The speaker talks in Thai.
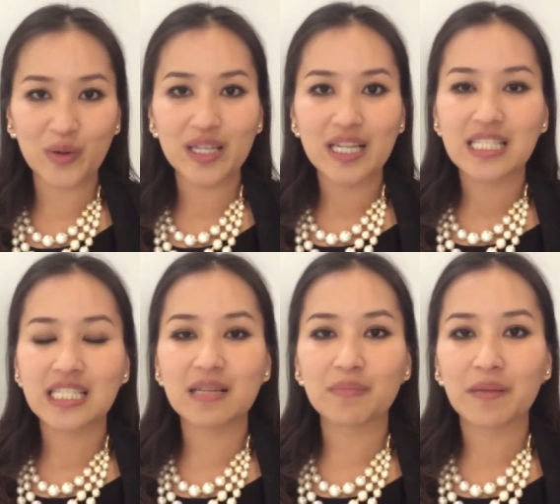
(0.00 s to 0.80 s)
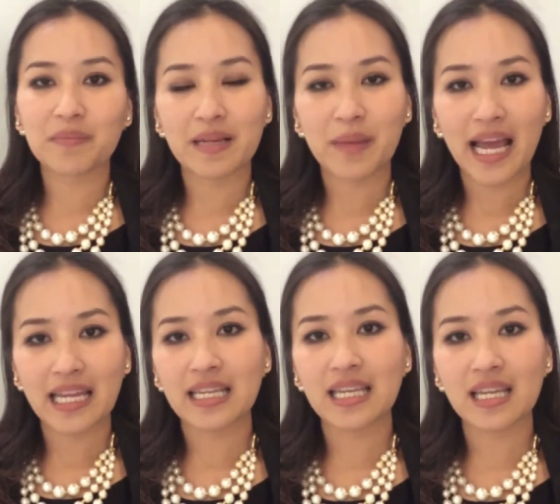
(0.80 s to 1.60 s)
นุษย์ซึ่งมันเป็น
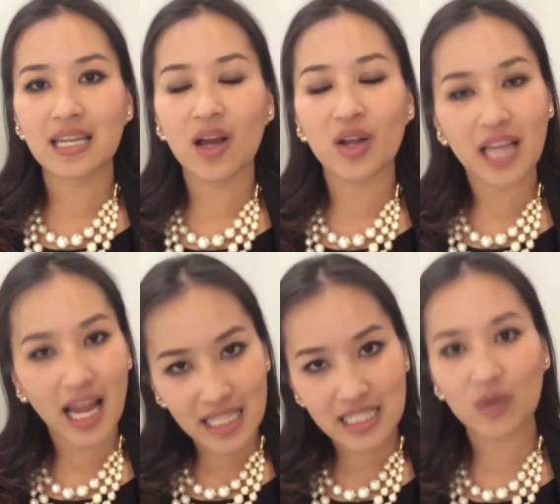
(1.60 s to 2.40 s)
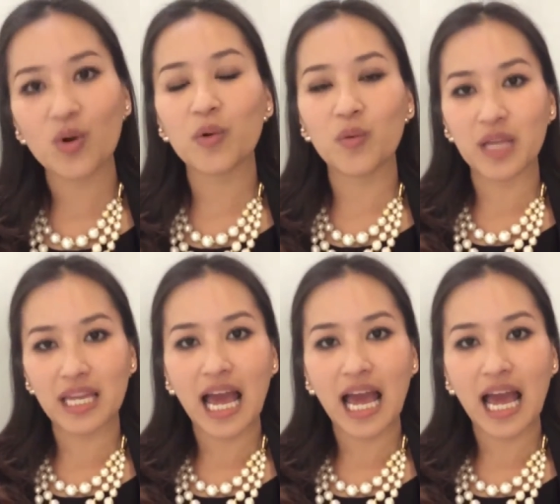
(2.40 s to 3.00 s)
ภัยที่ค่อนข้างที่จะควบคุมได้